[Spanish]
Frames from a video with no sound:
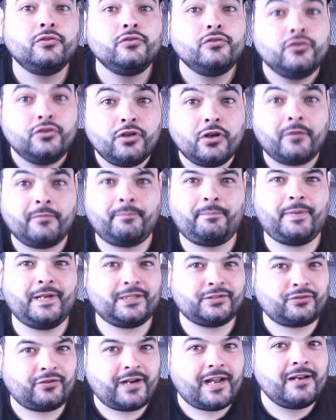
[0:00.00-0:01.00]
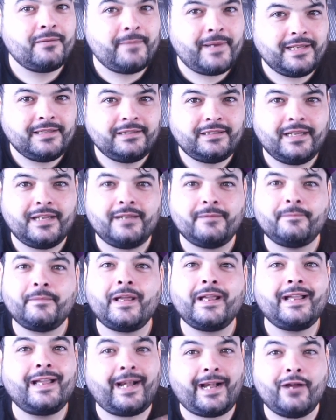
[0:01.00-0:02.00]
Yo, personalmente,
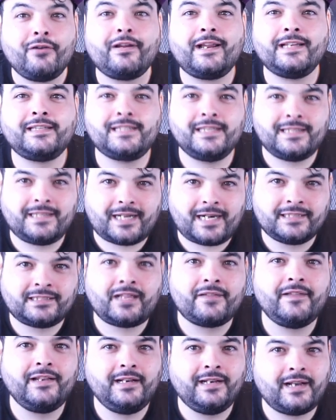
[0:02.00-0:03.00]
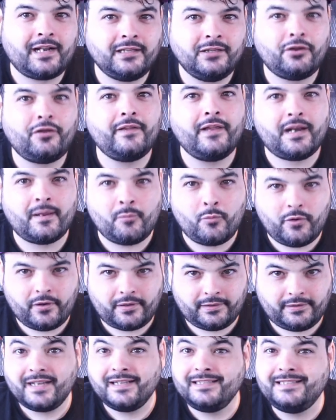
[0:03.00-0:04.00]
creo que se trata del Heraldo de la
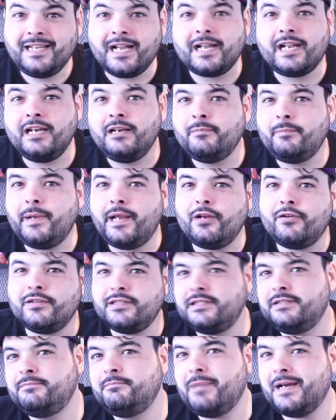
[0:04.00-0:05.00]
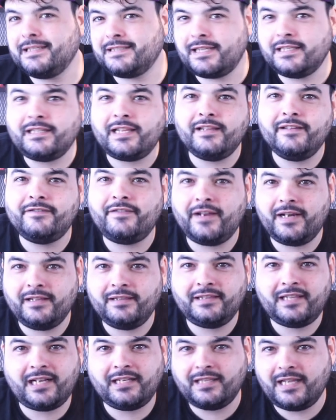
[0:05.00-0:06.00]
Muerte, ya que el pelo es bastante
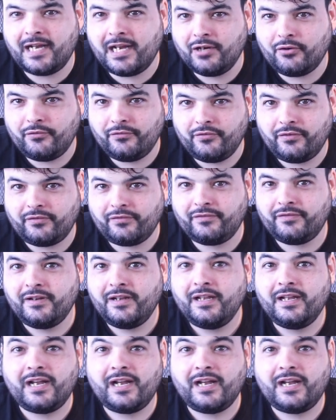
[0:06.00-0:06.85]
diferente al de Ganondorf,